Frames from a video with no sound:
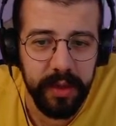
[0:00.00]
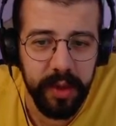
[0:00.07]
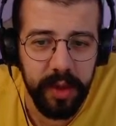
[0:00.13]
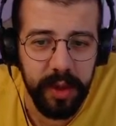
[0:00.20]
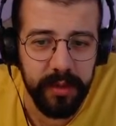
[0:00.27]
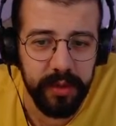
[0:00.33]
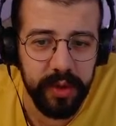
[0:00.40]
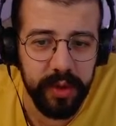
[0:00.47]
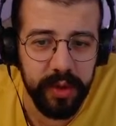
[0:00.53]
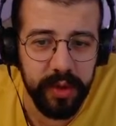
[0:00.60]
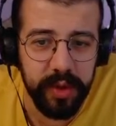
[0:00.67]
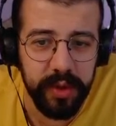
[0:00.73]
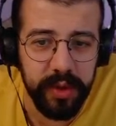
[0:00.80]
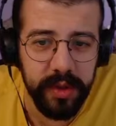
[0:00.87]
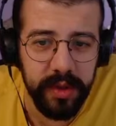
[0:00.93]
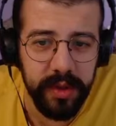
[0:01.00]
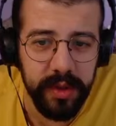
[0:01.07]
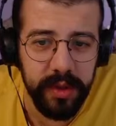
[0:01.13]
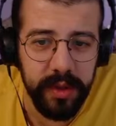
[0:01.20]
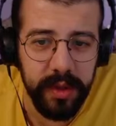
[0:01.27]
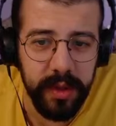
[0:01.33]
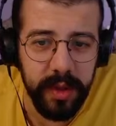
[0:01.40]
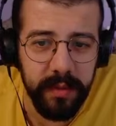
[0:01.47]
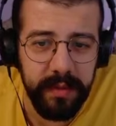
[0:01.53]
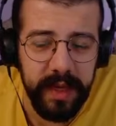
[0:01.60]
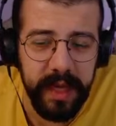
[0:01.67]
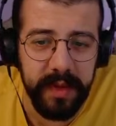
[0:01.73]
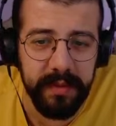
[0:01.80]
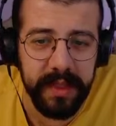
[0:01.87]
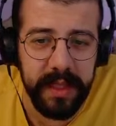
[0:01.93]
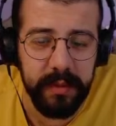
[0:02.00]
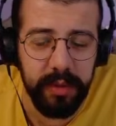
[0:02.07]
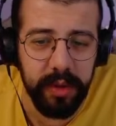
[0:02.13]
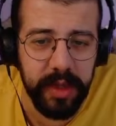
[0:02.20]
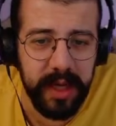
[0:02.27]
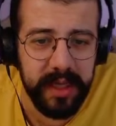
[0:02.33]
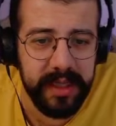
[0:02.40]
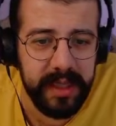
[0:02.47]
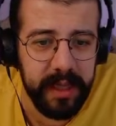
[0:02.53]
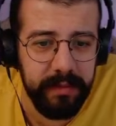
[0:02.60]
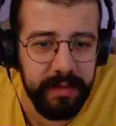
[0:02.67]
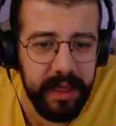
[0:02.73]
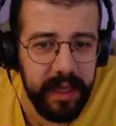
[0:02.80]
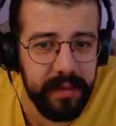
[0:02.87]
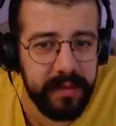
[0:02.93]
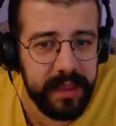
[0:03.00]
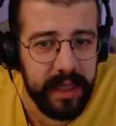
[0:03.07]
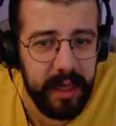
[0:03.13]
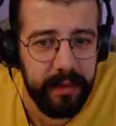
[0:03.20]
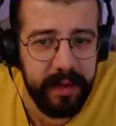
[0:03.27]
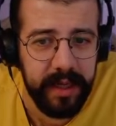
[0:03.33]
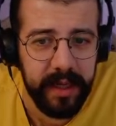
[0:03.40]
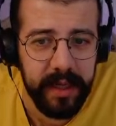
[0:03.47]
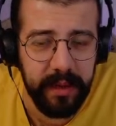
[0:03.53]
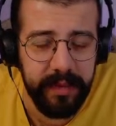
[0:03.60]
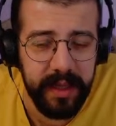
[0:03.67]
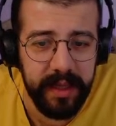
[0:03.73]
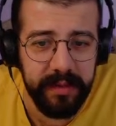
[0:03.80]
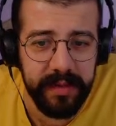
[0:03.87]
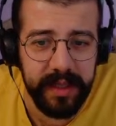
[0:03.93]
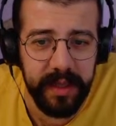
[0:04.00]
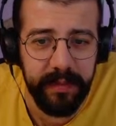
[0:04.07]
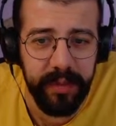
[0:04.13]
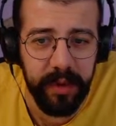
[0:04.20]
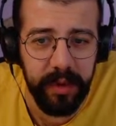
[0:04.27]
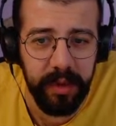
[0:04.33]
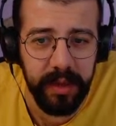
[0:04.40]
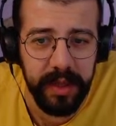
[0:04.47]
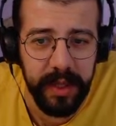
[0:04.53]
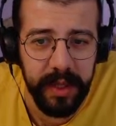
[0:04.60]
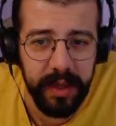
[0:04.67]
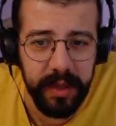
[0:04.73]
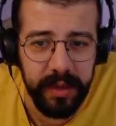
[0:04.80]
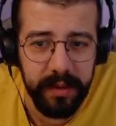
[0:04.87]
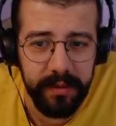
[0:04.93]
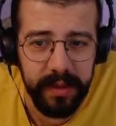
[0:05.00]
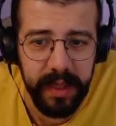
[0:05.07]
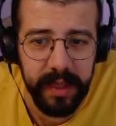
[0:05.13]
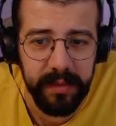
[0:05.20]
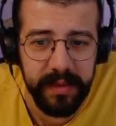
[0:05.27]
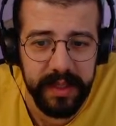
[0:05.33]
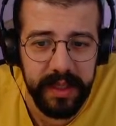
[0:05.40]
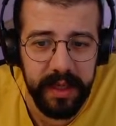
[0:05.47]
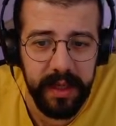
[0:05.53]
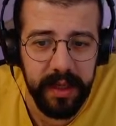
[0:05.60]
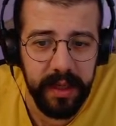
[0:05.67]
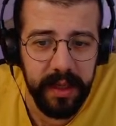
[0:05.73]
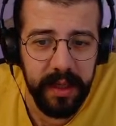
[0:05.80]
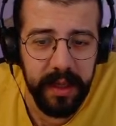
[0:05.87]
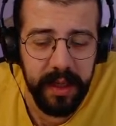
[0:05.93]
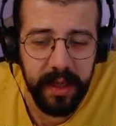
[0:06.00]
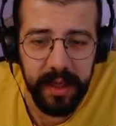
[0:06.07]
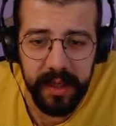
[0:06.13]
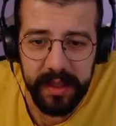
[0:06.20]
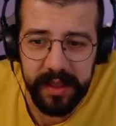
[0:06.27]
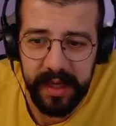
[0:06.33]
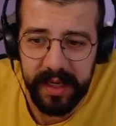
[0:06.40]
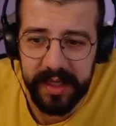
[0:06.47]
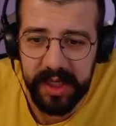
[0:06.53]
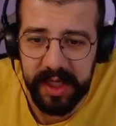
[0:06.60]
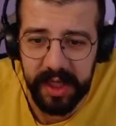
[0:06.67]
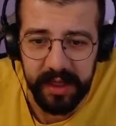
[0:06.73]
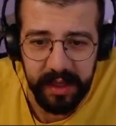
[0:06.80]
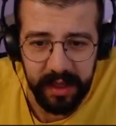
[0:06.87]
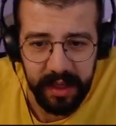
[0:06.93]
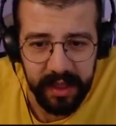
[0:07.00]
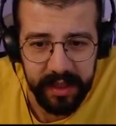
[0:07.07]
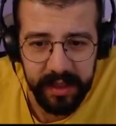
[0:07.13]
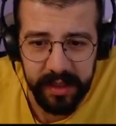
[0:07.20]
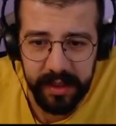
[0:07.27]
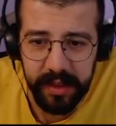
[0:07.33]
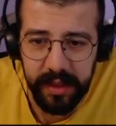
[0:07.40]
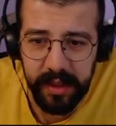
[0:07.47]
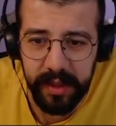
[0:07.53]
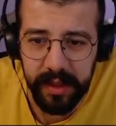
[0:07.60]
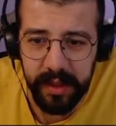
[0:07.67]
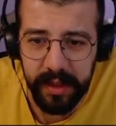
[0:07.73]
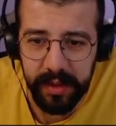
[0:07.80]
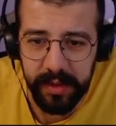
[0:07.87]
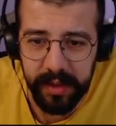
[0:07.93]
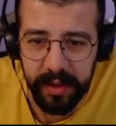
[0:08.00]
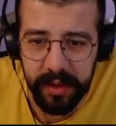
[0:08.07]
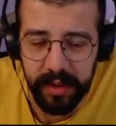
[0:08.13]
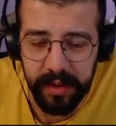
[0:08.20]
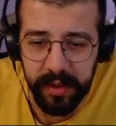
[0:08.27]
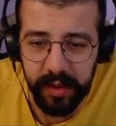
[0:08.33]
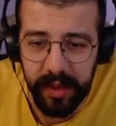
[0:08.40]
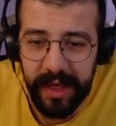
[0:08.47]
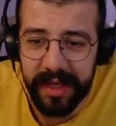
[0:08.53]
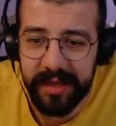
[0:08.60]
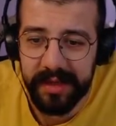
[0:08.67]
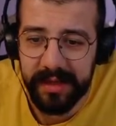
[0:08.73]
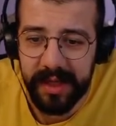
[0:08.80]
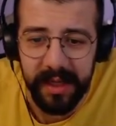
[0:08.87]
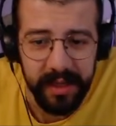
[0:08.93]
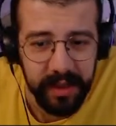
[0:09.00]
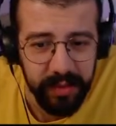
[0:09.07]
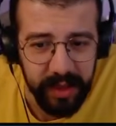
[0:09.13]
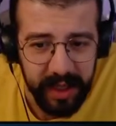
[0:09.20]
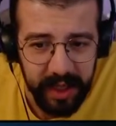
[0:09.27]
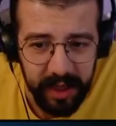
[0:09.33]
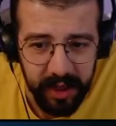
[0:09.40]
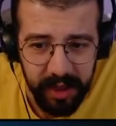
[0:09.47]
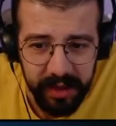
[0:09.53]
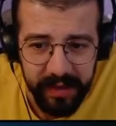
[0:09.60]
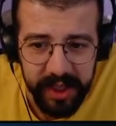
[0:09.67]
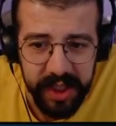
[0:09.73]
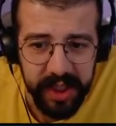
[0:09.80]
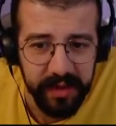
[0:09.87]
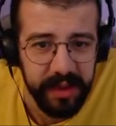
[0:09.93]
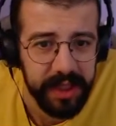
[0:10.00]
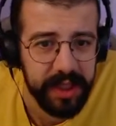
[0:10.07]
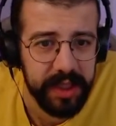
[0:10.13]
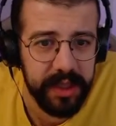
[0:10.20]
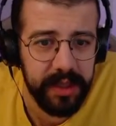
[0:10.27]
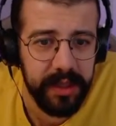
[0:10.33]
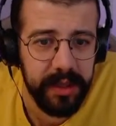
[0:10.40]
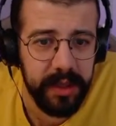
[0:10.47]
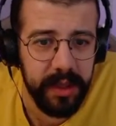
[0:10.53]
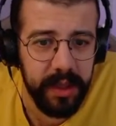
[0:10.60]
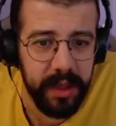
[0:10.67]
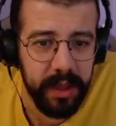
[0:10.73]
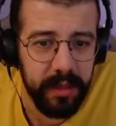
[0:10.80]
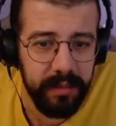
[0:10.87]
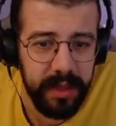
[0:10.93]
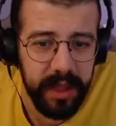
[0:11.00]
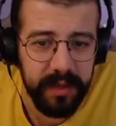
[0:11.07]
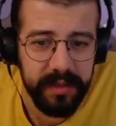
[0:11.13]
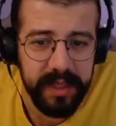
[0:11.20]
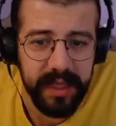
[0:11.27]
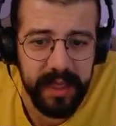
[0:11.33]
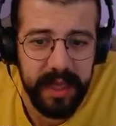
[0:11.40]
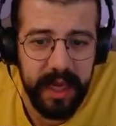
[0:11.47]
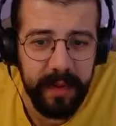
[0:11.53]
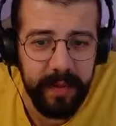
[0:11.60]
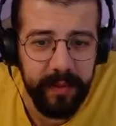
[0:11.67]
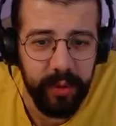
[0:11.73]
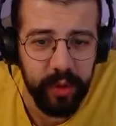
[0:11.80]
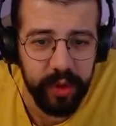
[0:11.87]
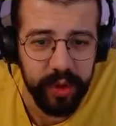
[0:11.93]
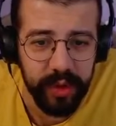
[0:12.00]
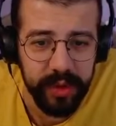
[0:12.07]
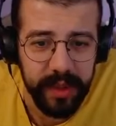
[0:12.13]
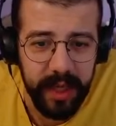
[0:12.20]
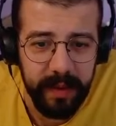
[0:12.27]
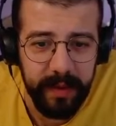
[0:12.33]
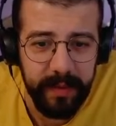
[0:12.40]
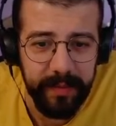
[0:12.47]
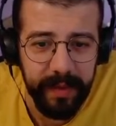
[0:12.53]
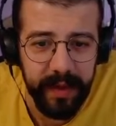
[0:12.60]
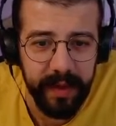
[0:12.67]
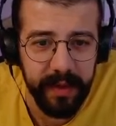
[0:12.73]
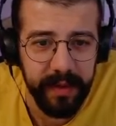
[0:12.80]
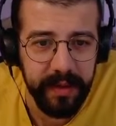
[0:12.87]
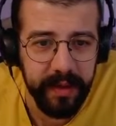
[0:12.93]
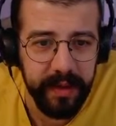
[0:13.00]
Görüyor musunuz? Bir yanımızda Bulgaristan, bir yanımızda Amerika, bir yanımızda Polonya, bir yanımızda transgenderlar. United Kingdom'da geliyor yavaş yavaş. Bir yanımızda da kebap olsun. Kebap Bey.